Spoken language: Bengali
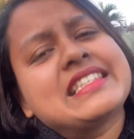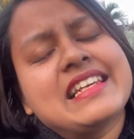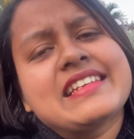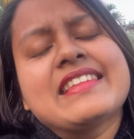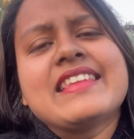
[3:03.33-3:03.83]

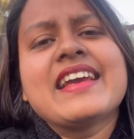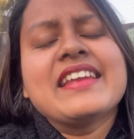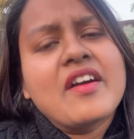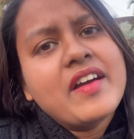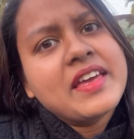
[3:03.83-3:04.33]
ছেলেটার দিকে
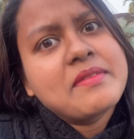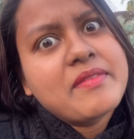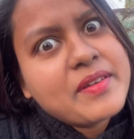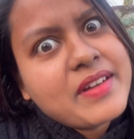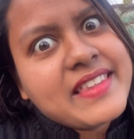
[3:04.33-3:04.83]
না হয়
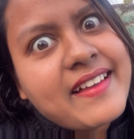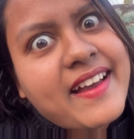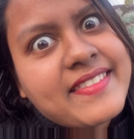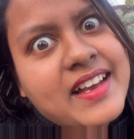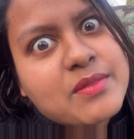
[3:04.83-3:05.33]
এইভাবে করেই
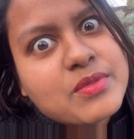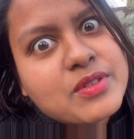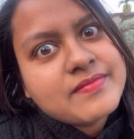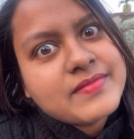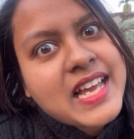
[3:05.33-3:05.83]
তাকায় থাকবো
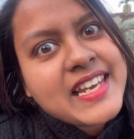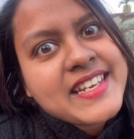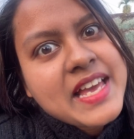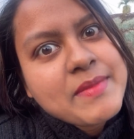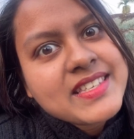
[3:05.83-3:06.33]
খালি
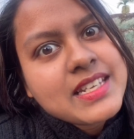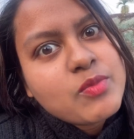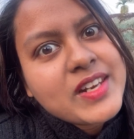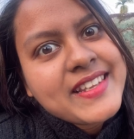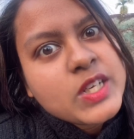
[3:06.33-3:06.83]
টাইমিংসটা
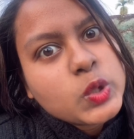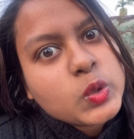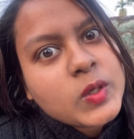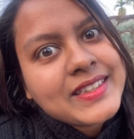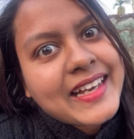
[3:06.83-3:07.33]
বলে দেন
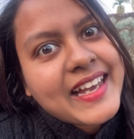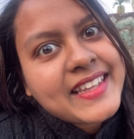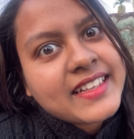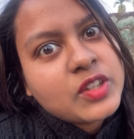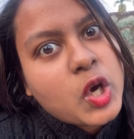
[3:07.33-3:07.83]
কতক্ষণ তাকায়
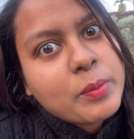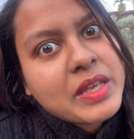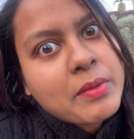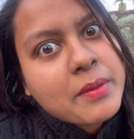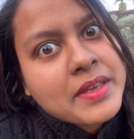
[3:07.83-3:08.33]
থাকতে হবে
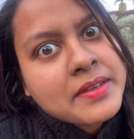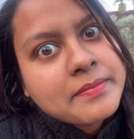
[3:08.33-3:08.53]
এভাবে